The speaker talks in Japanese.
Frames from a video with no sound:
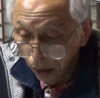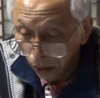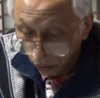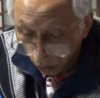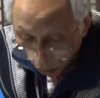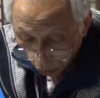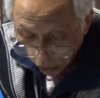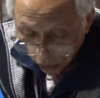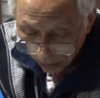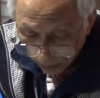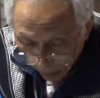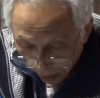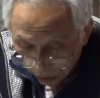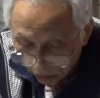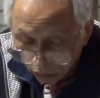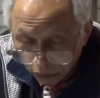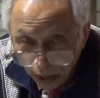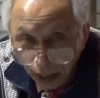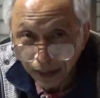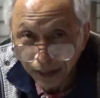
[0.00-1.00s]
ここに今
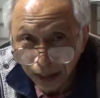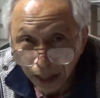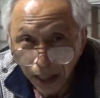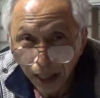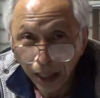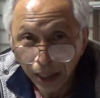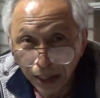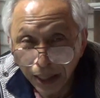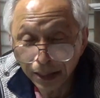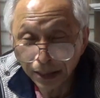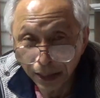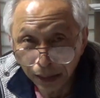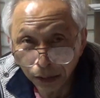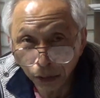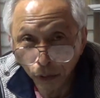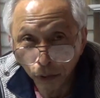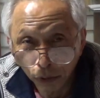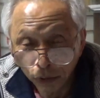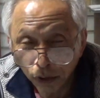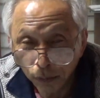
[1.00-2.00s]
空海さんがいらっしゃっ
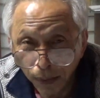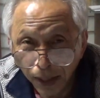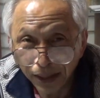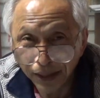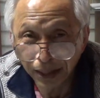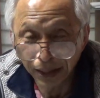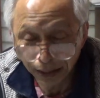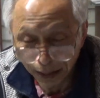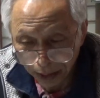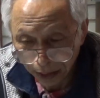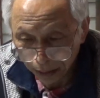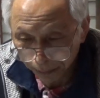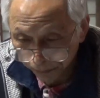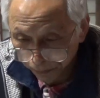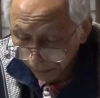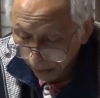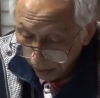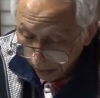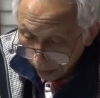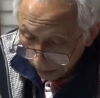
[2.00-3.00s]
たここで生まれたんじゃない。
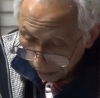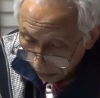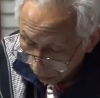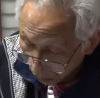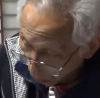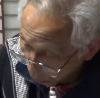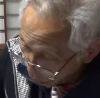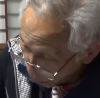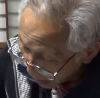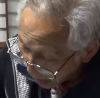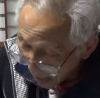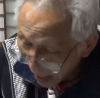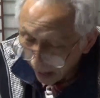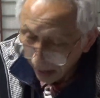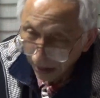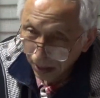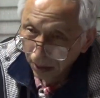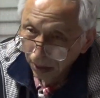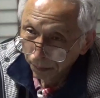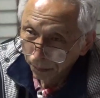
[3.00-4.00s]
でここが
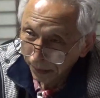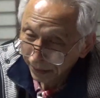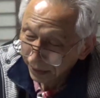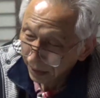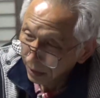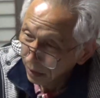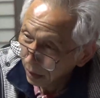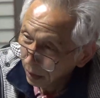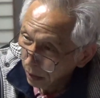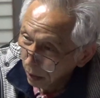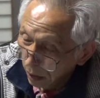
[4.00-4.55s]
まさに